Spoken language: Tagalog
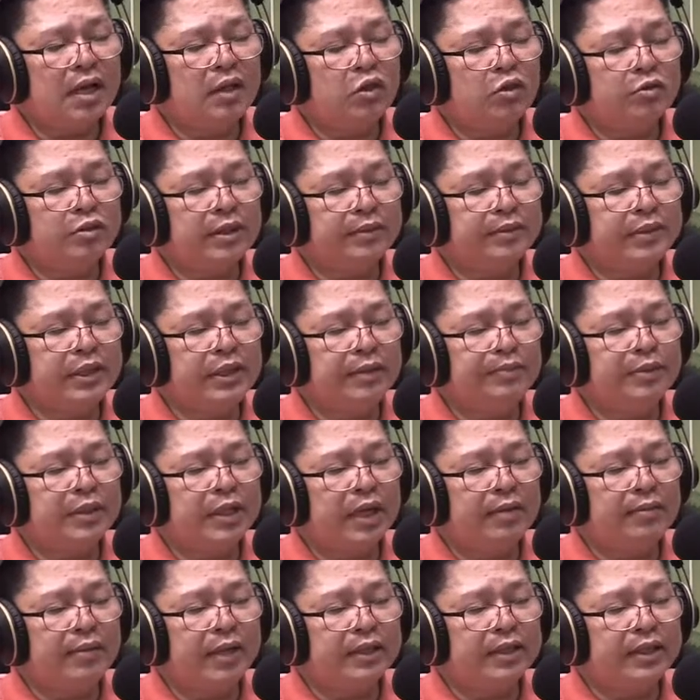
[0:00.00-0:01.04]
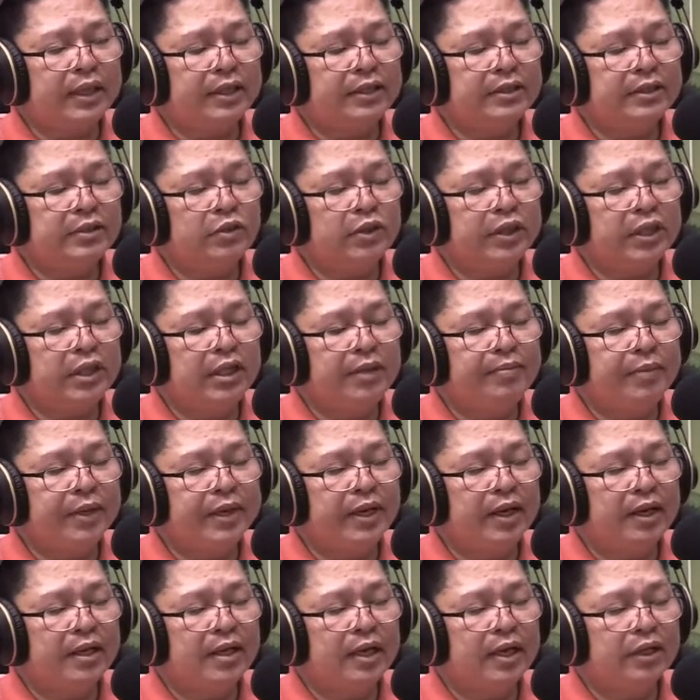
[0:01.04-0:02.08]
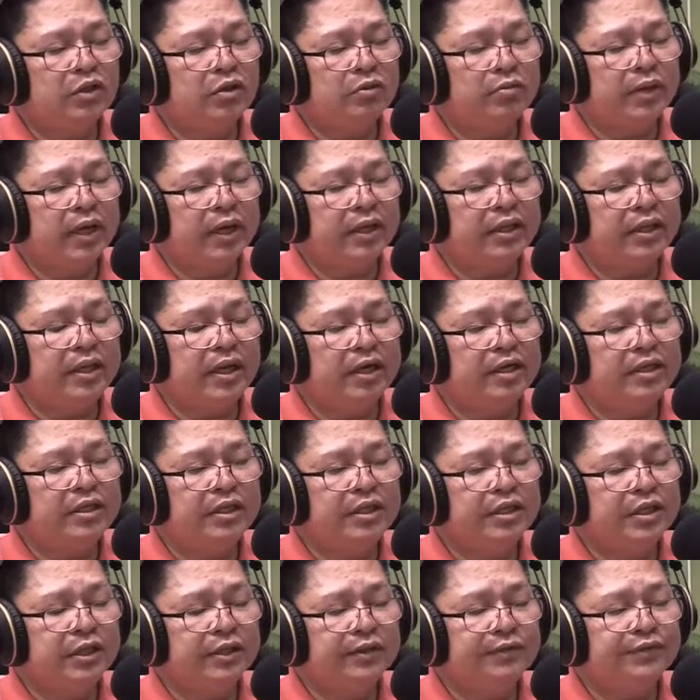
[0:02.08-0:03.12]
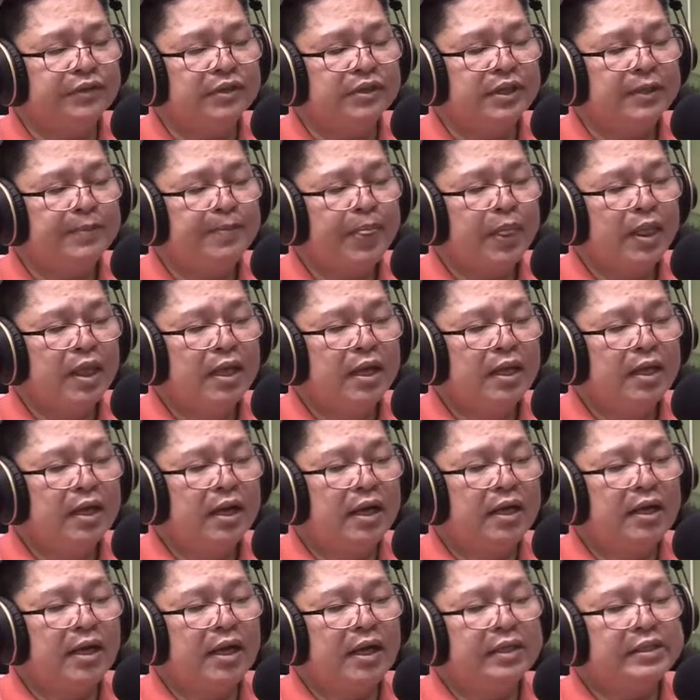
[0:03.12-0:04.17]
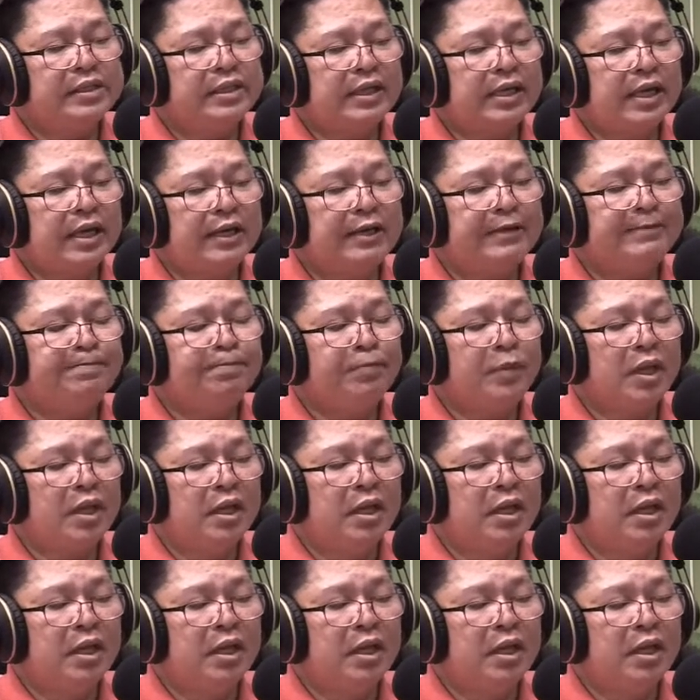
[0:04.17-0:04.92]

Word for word: ato sa gipasalamatan o gitimbaya ang ato mga TRC chiefs nga naa sa